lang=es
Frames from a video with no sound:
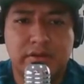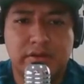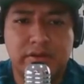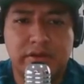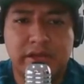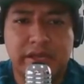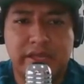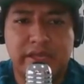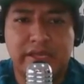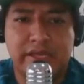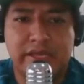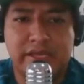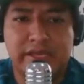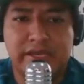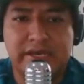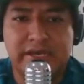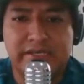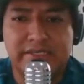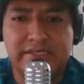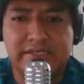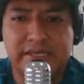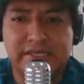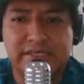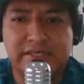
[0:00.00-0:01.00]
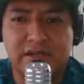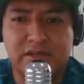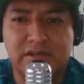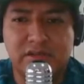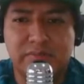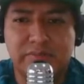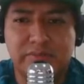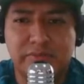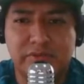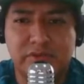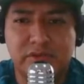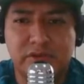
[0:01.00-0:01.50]
Creo que hasta
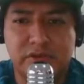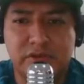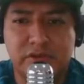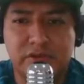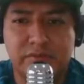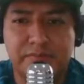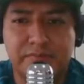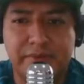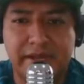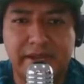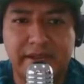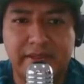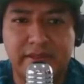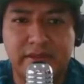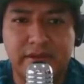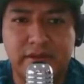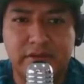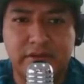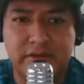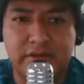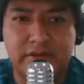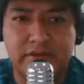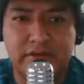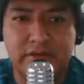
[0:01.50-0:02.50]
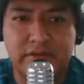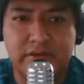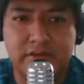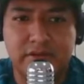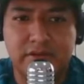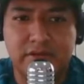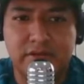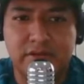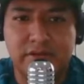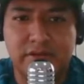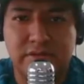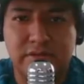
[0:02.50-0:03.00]
cierto punto perdió
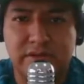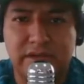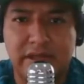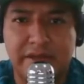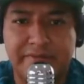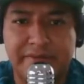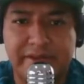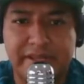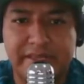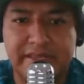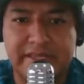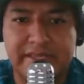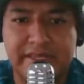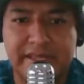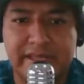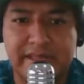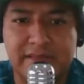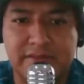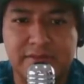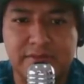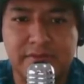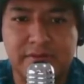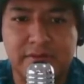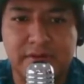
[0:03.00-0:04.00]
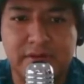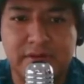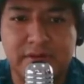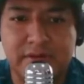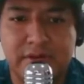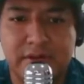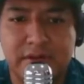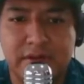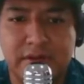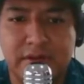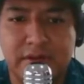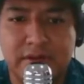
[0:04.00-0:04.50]
con, la frente en alto.
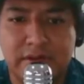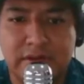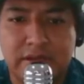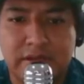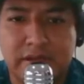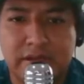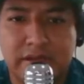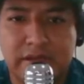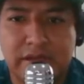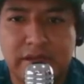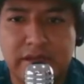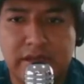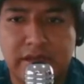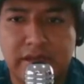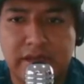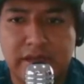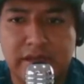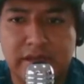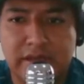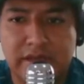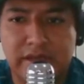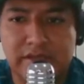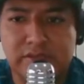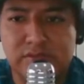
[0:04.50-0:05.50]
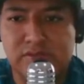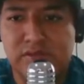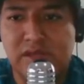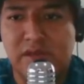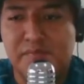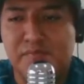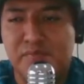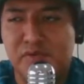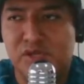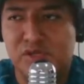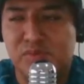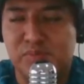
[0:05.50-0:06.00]
Y es
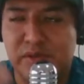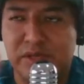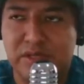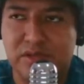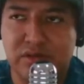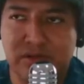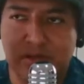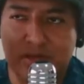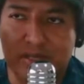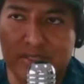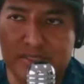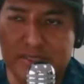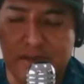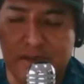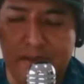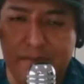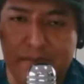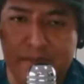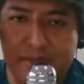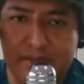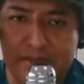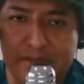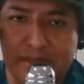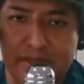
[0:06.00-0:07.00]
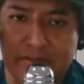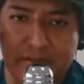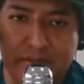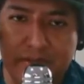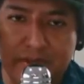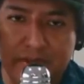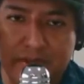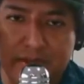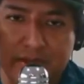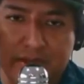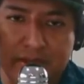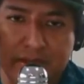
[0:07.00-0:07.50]
una prospecto que estaban pintando
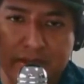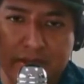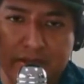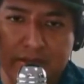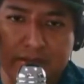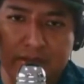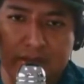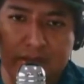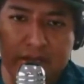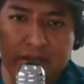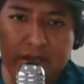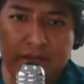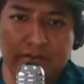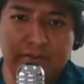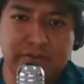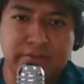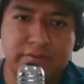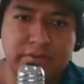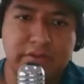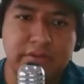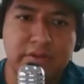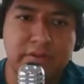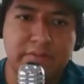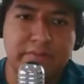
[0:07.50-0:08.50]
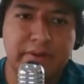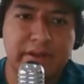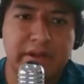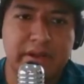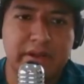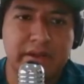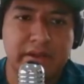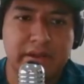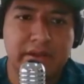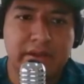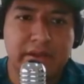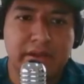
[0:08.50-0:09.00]
ahí del Reino Unido
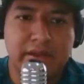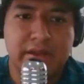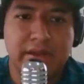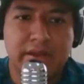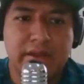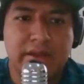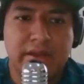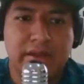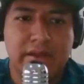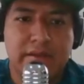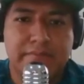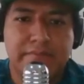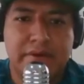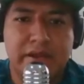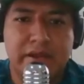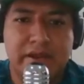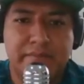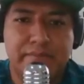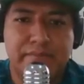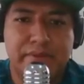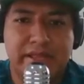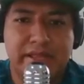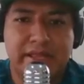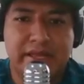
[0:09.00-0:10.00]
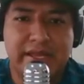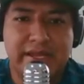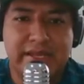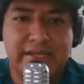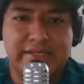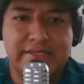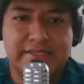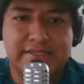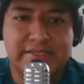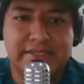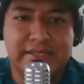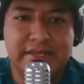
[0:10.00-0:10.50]
para, para pelear
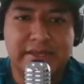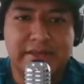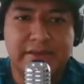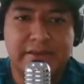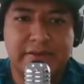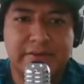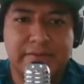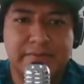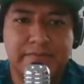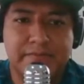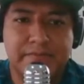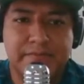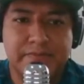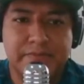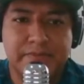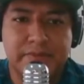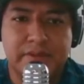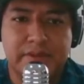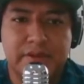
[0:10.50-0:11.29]
este,